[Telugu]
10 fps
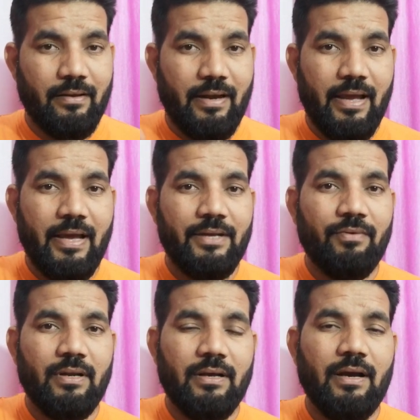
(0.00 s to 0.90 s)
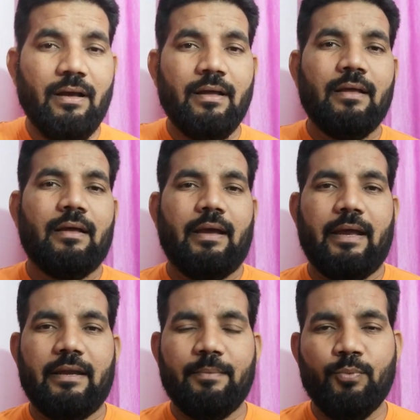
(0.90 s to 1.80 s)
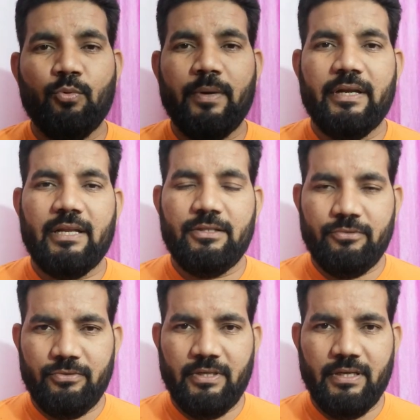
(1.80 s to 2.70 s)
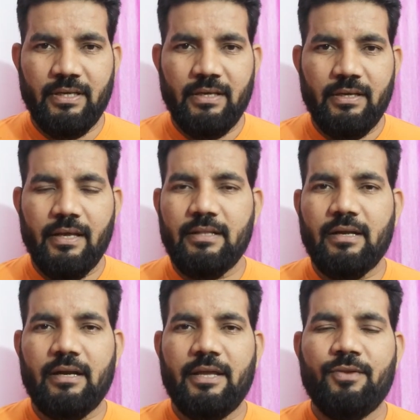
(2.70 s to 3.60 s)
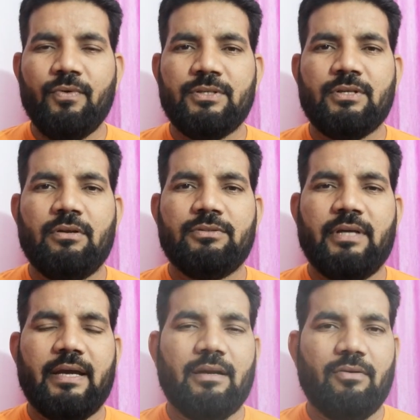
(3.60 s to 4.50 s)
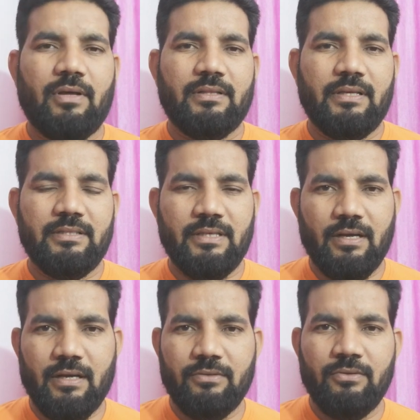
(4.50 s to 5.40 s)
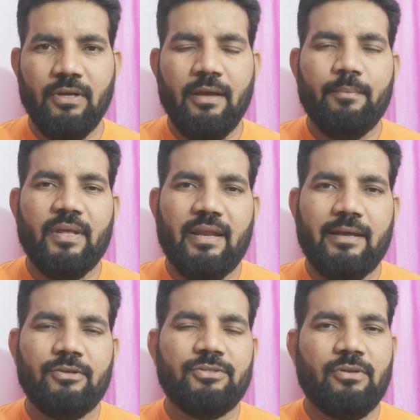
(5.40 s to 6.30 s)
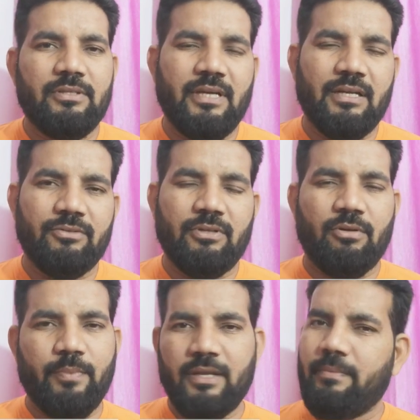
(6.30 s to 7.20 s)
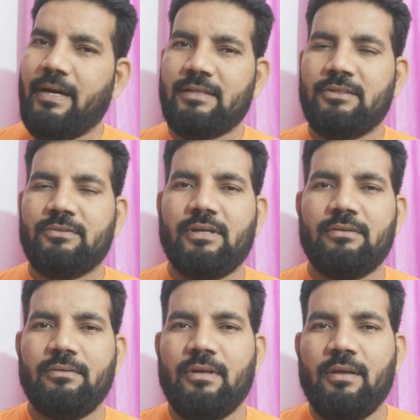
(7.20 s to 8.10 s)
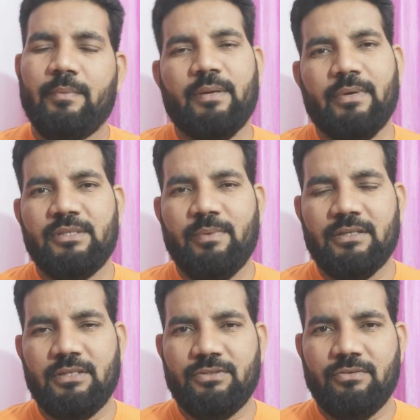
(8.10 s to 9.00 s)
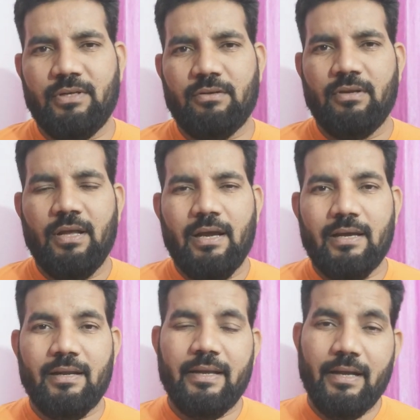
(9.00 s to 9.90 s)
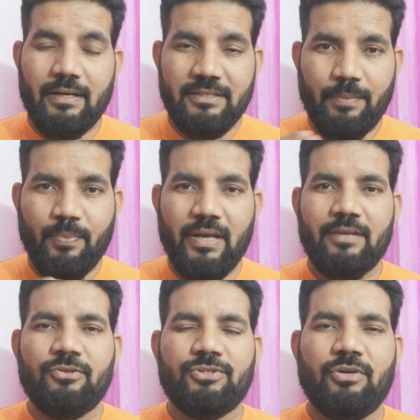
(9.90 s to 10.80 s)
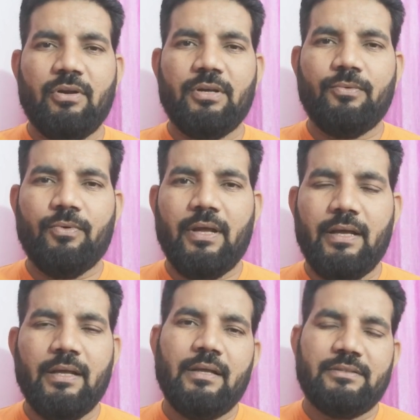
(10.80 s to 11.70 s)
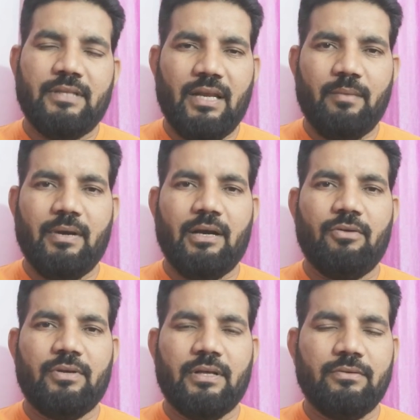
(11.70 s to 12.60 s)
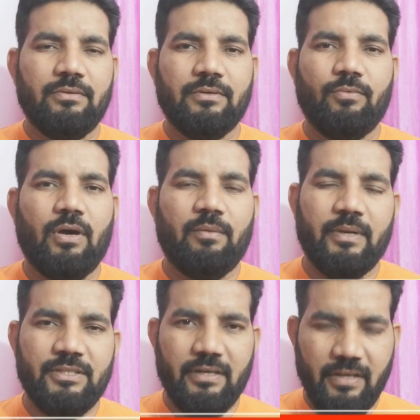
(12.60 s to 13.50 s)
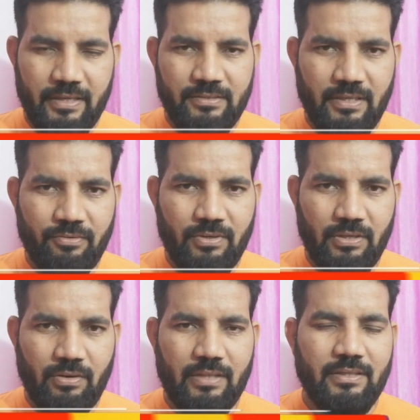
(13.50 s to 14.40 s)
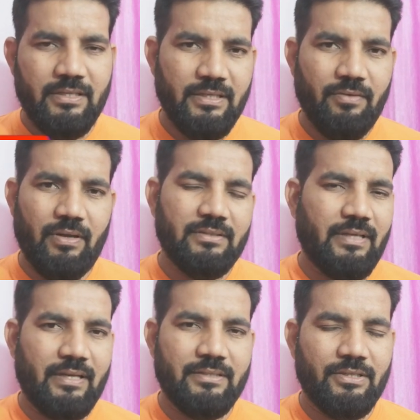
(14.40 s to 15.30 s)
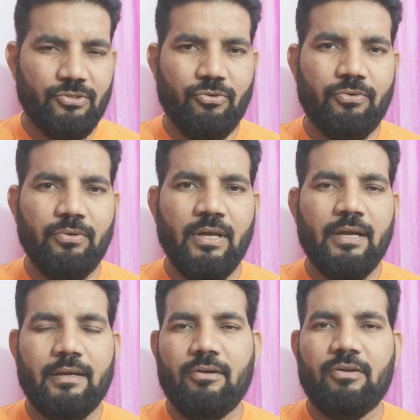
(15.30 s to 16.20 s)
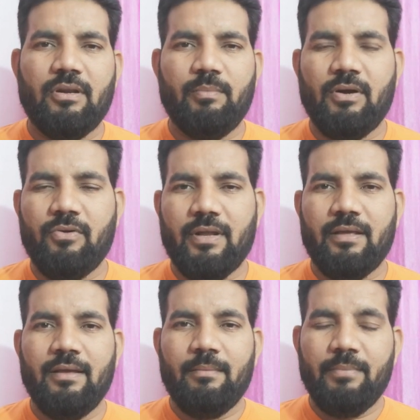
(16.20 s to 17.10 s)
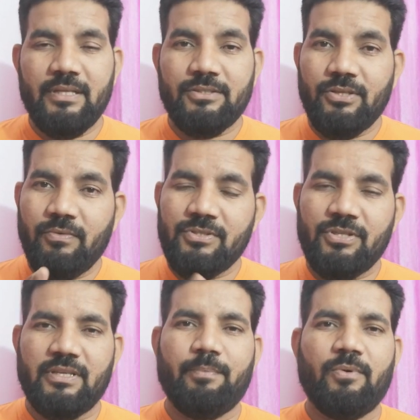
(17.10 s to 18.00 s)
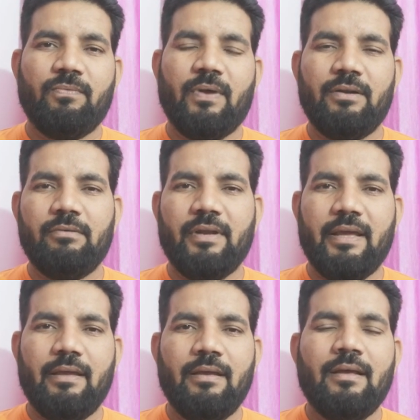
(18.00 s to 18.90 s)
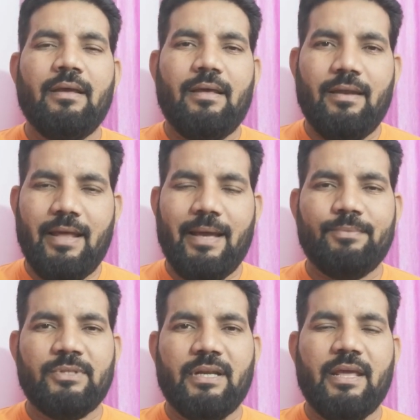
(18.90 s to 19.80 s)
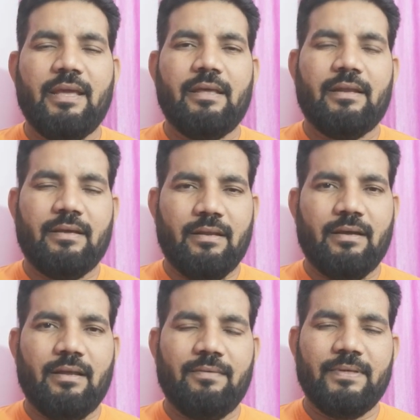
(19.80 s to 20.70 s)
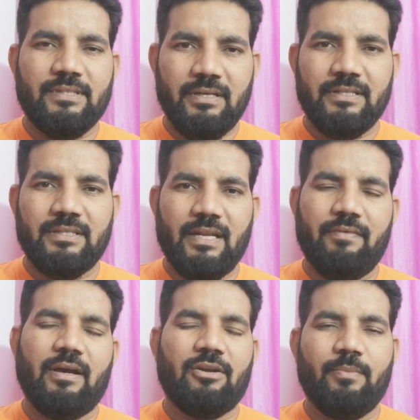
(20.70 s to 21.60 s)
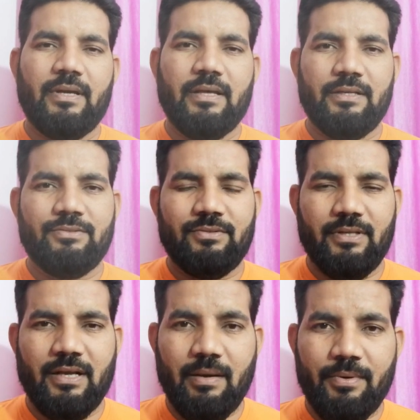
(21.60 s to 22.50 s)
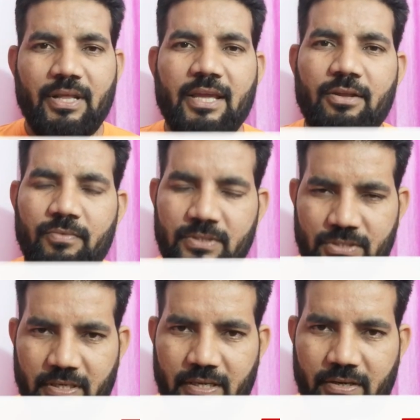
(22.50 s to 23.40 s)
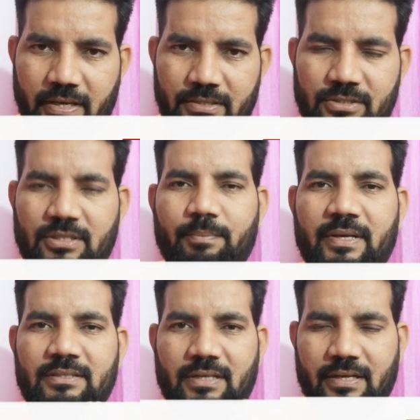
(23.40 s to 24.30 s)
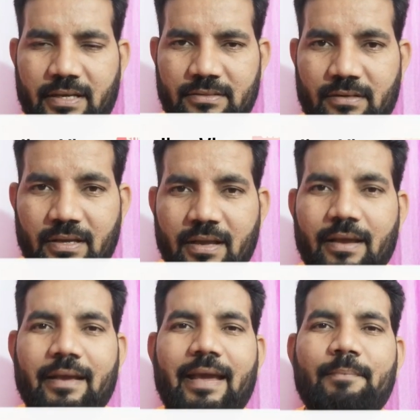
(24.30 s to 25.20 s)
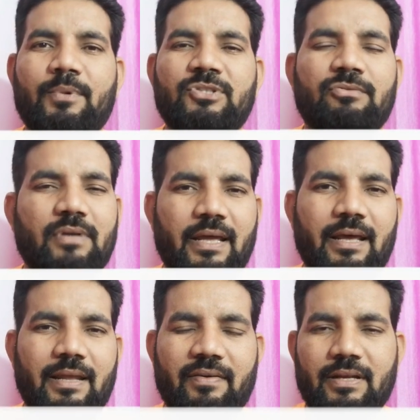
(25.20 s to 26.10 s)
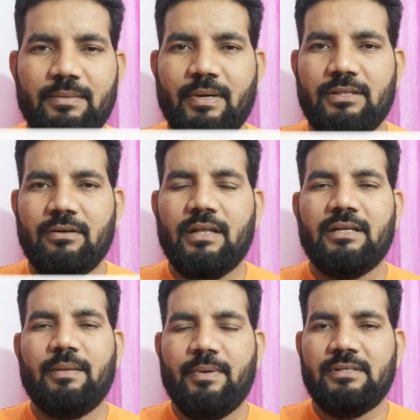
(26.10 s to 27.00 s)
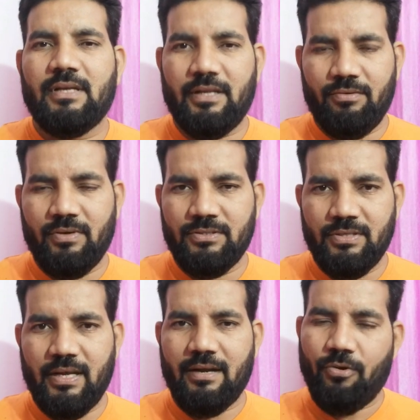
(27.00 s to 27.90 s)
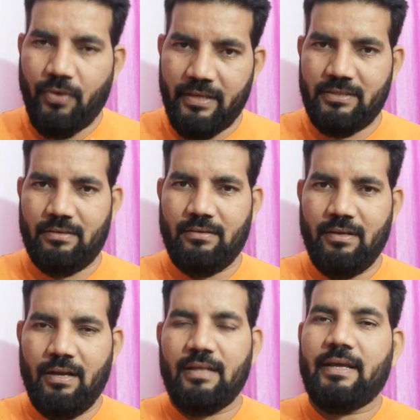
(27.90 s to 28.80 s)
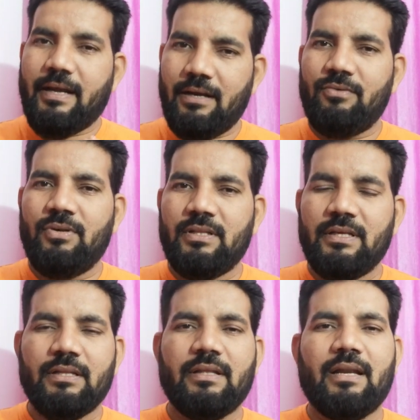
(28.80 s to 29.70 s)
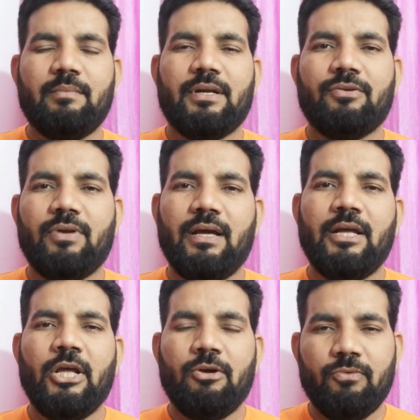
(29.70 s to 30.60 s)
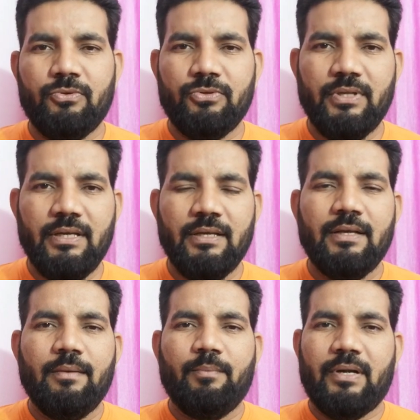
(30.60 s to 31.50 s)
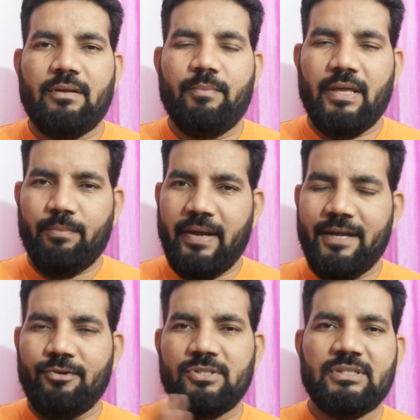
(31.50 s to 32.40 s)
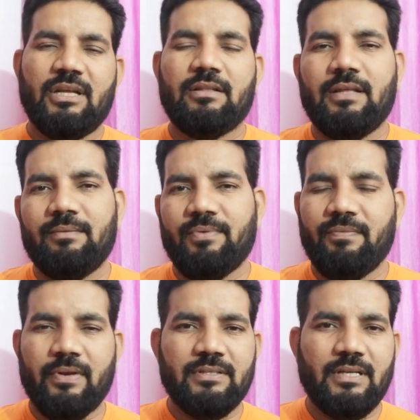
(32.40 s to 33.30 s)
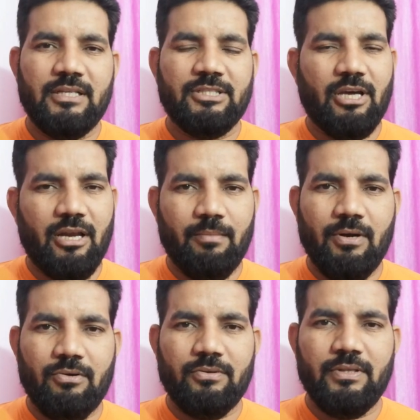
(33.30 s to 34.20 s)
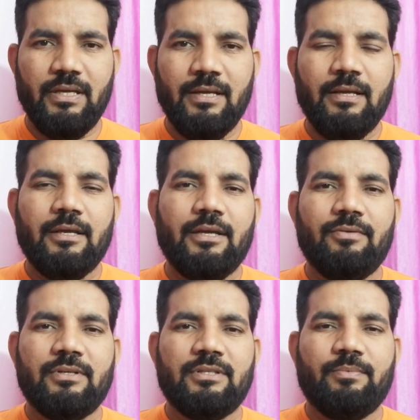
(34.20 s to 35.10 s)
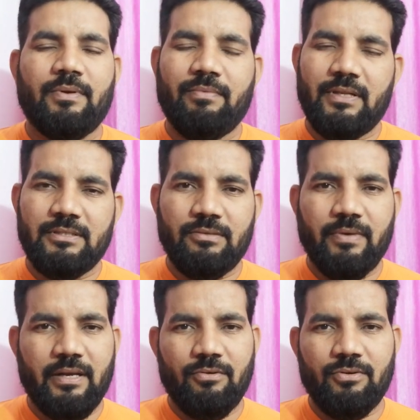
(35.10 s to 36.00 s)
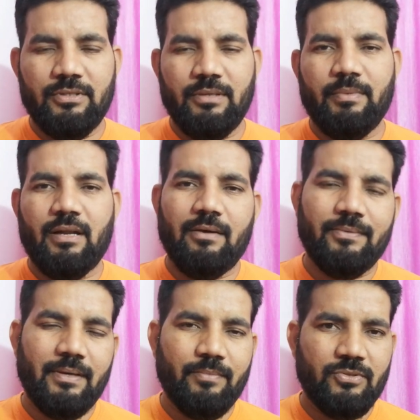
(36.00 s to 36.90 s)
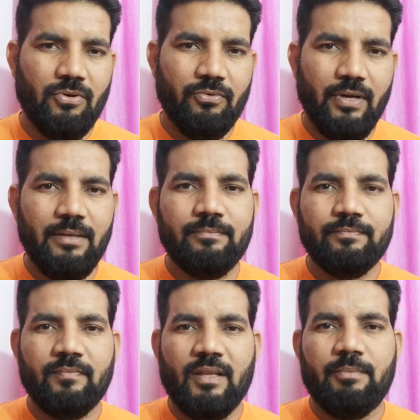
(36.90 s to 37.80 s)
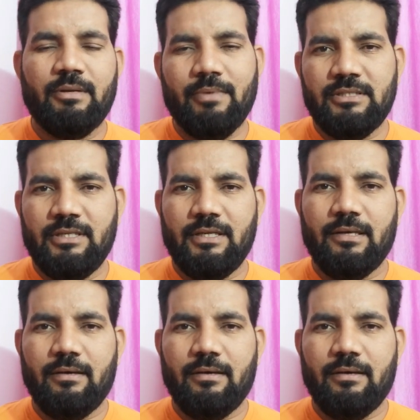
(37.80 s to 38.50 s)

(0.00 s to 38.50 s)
గ్రాడ్యువల్గా అండ్ ఇంప్రూవ్మెంట్ అనేది ఉంది ఎందుకంటే యూనివర్సిటీలో జాయిన్ అవ్వడం అంత ఈజీ కాదు మీరు ర్యాంక్ వచ్చిన వాళ్ళు జాయిన్ అవుతారు మీరు బాగా చదువుతారు మీరు మంచి మార్క్స్ తెచ్చుకుంటారు అట్లాగే అక్కడ చెప్పడానికి వచ్చే వాళ్ళకి కూడా చాలా బాగా ఉంటారు వాళ్ళు మంచి ఎడ్యుకేషన్ అయి ఉంటారు అంత ఈజీగా వాళ్ళని సెలెక్ట్ చేసుకోరు కాబట్టి వాళ్ళు బాగుంటాయి ప్లస్ యూనివర్సిటీకి ఎప్పుడు ఫండ్ ఉంటాయి ల్యాబ్స్ అనేవి రకరకాల ఫెసిలిటీస్ అనేవి ఆటోమేటిక్గా ఇస్తుంది కాబట్టి యూనివర్సిటీ ఎడ్యుకేషన్ ఇస్ ద బెస్ట్ ఎడ్యుకేషన్ క్యాంపస్ ఉంటాయా లేవనేది మాత్రం అది డిపెండ్స్ ఆన్ యూనివర్సిటీ అండ్ లొకేషన్ అది ఎక్కడ ఉన్నది దాన్ని బట్టి కూడా ఉంటుంది బట్ మీరు బయటకు వచ్చిన తర్వాత దాని ప్రిఫరెన్స్ అనేది చాలా బాగుంటుంది యూనివర్సిటీ ప్రిఫరెన్స్ వేరే ఉంటుంది మీరు ఆఫ్ క్యాంపస్లో కూడా మీరు మంచి